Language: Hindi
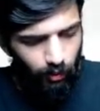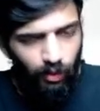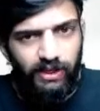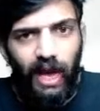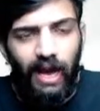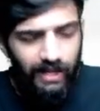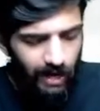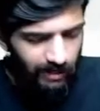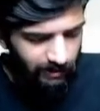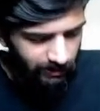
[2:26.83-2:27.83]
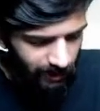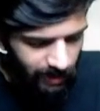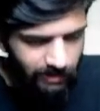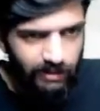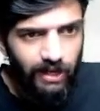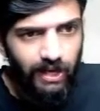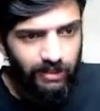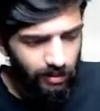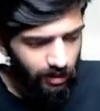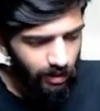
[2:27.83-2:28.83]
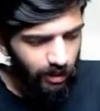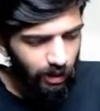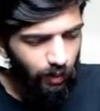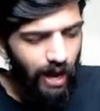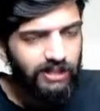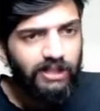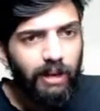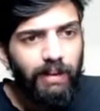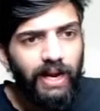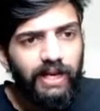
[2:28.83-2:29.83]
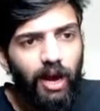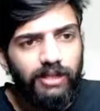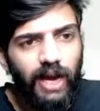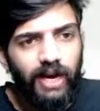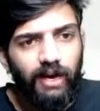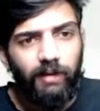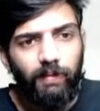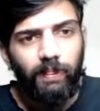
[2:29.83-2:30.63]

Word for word: होता है यस यस यस तो आंसर मेरा क्या हो जाएगा